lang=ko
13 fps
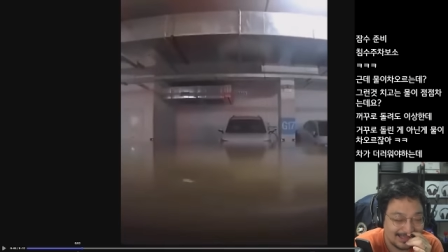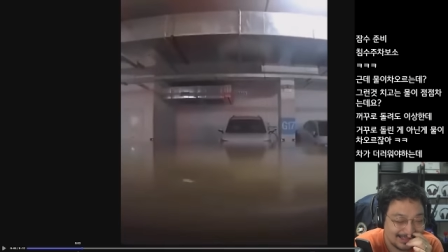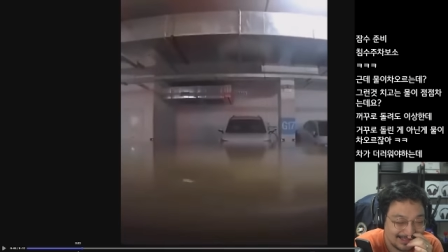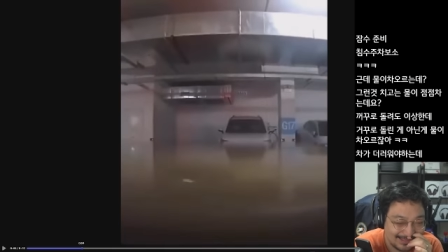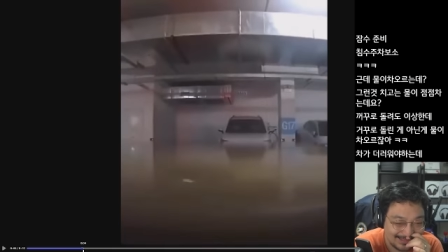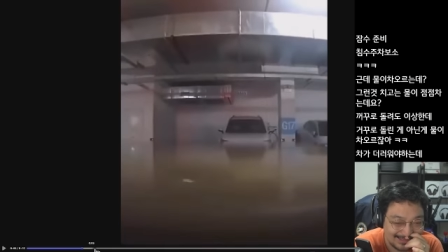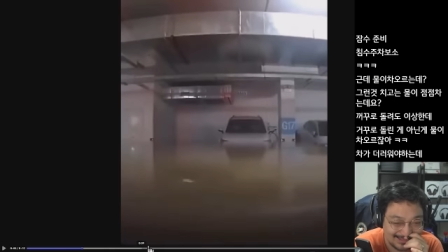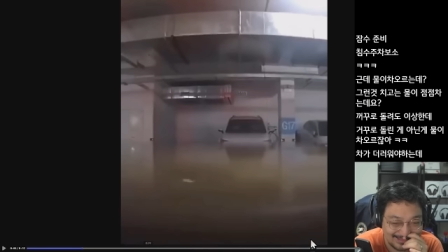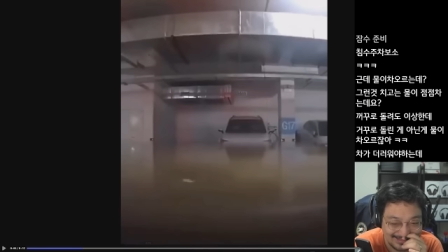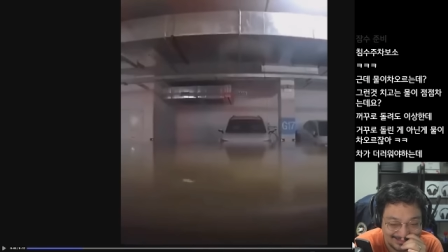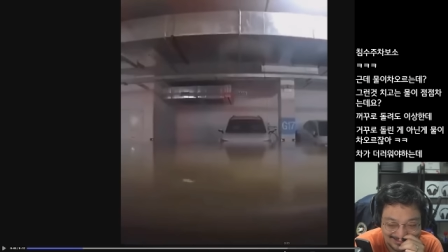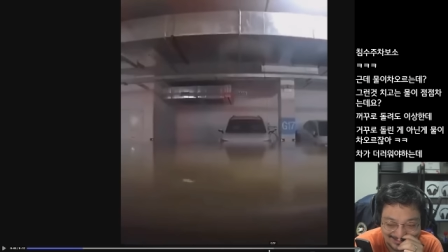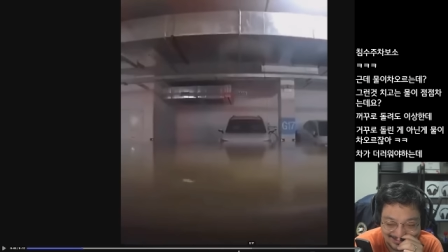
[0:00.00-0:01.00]
다,
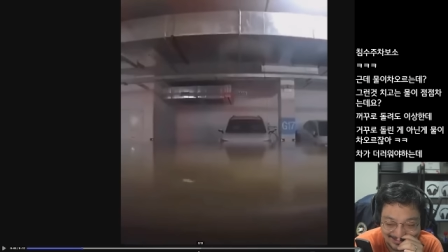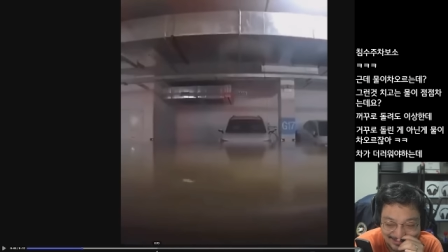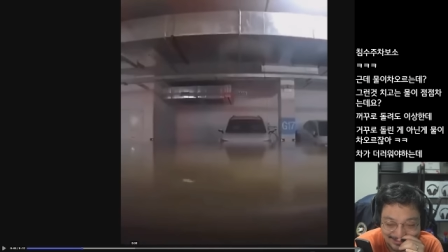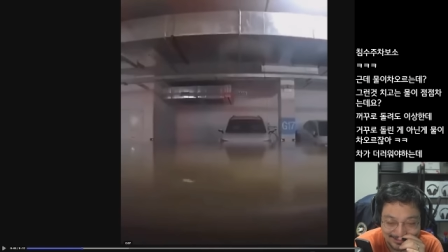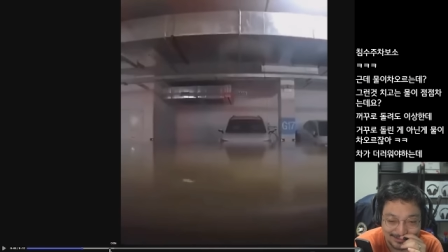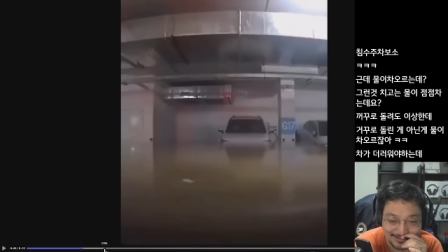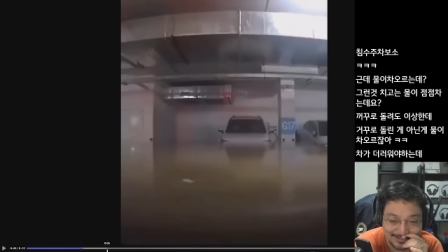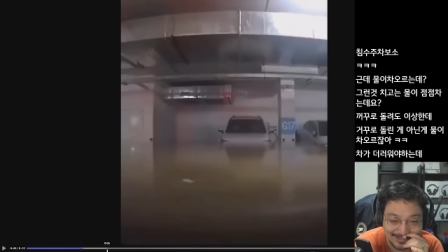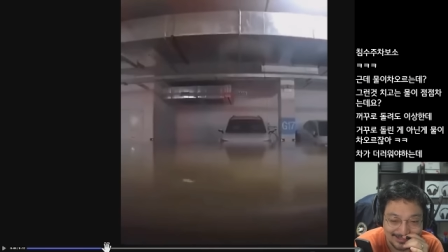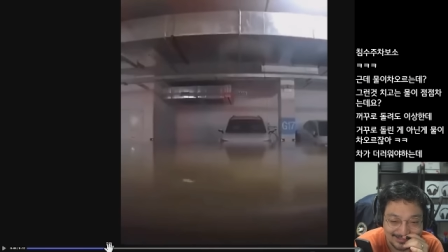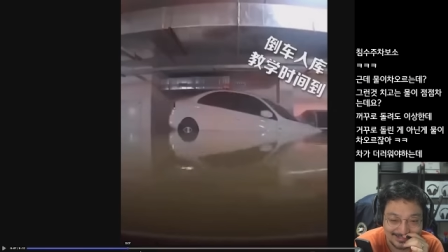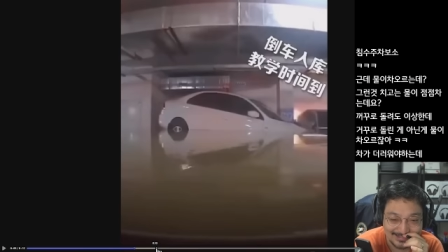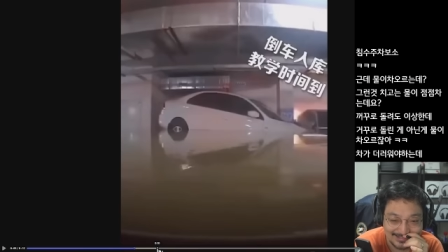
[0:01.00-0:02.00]

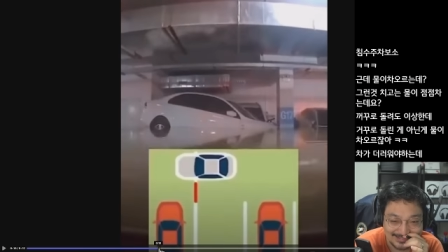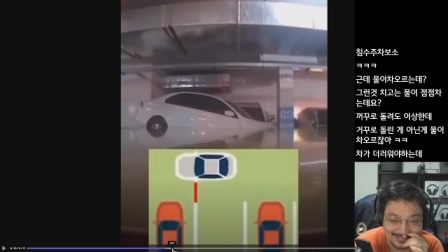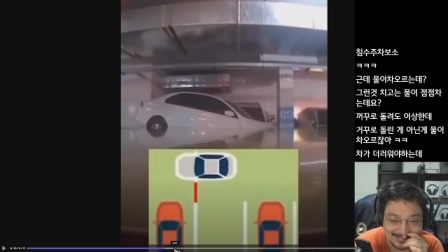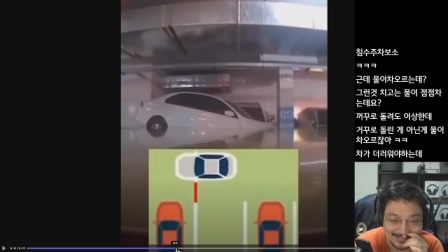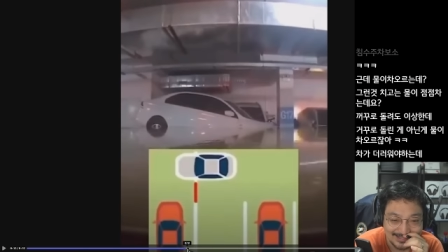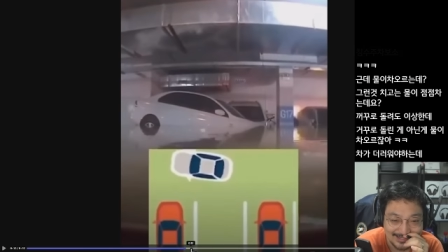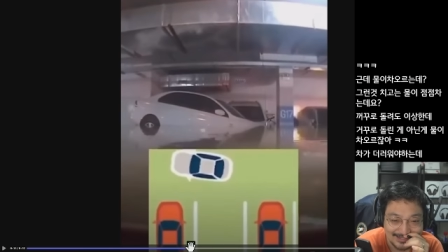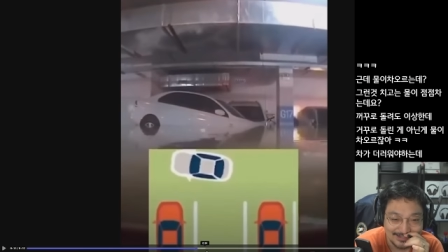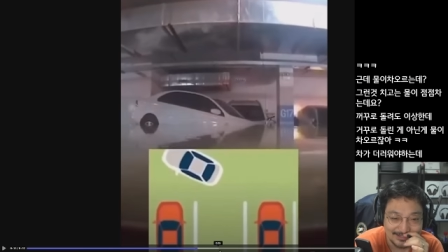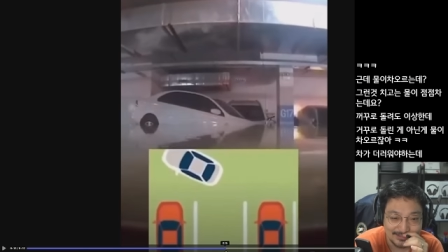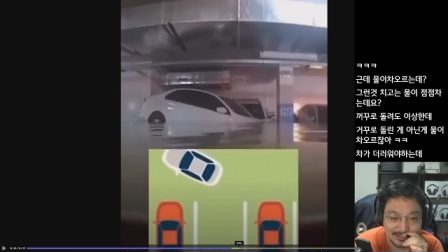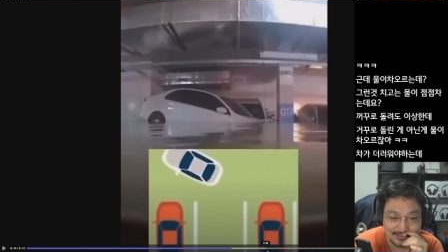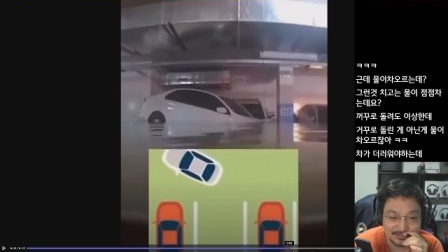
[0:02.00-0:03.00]
다시
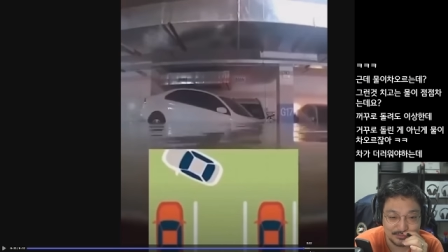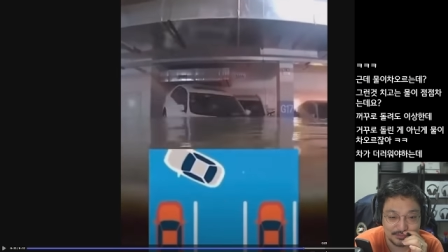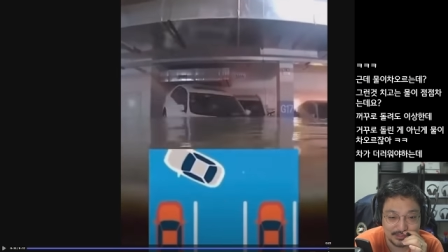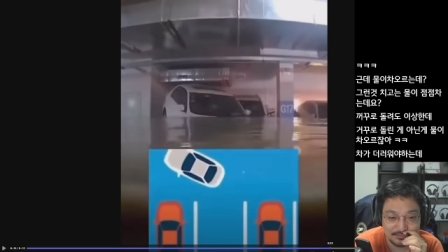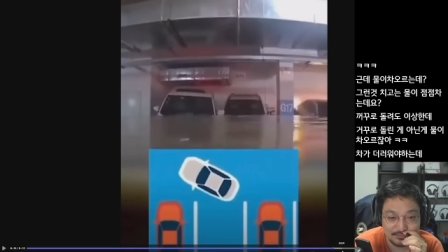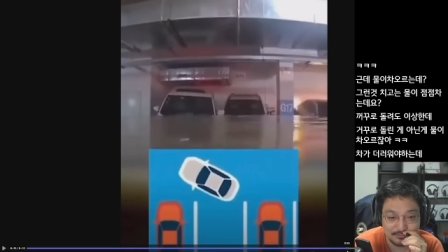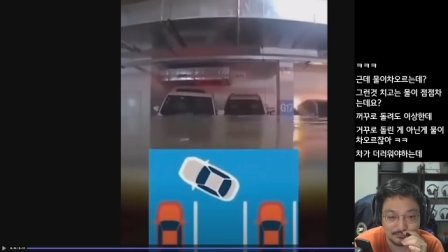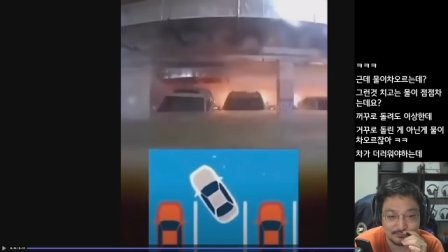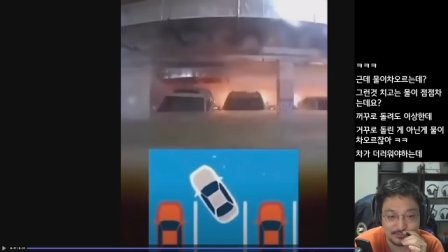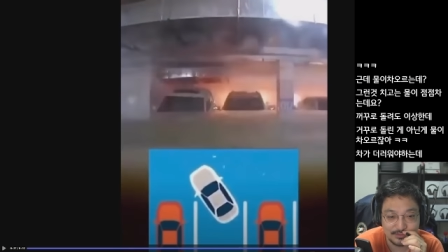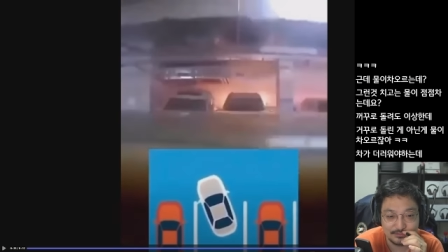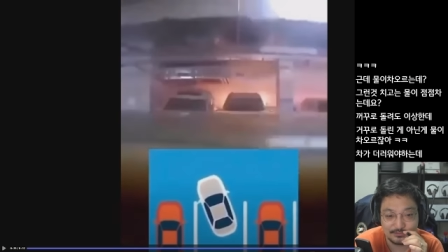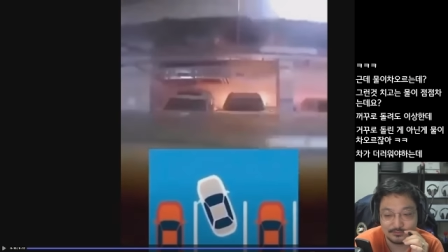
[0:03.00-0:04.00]
다시 돌아오는 것도
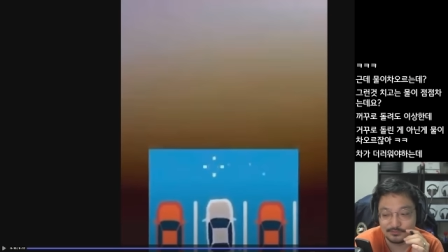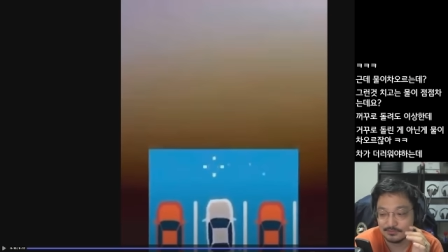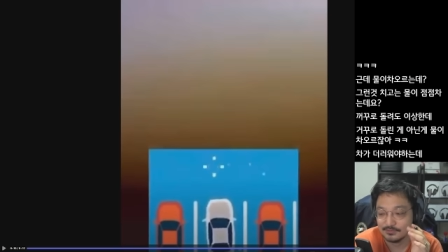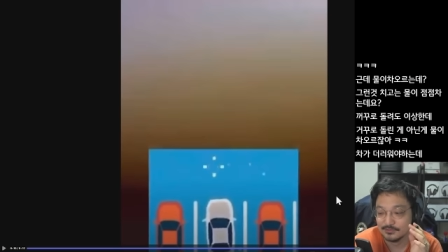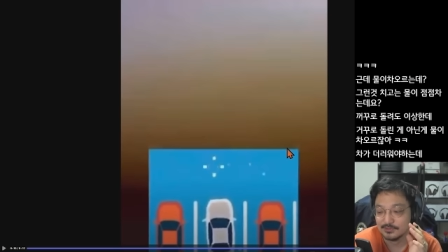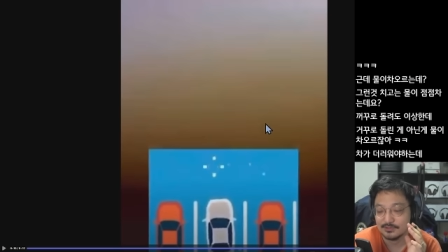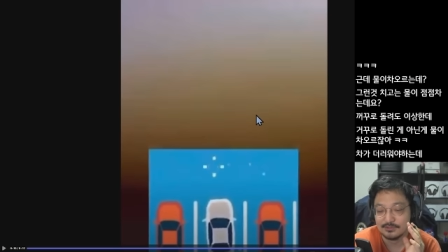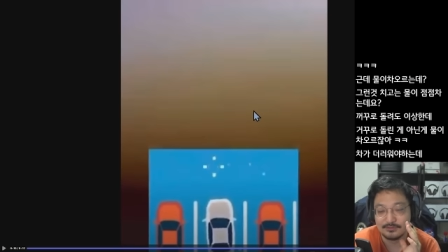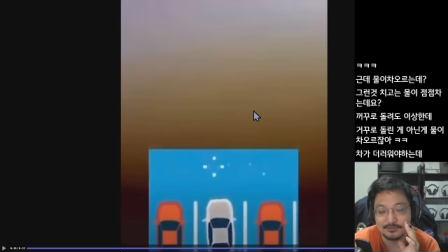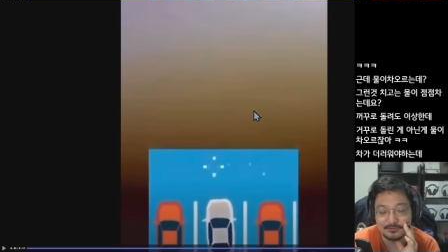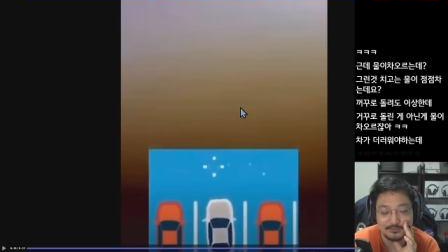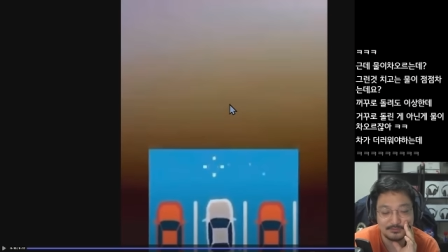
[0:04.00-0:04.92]
웃기고 어이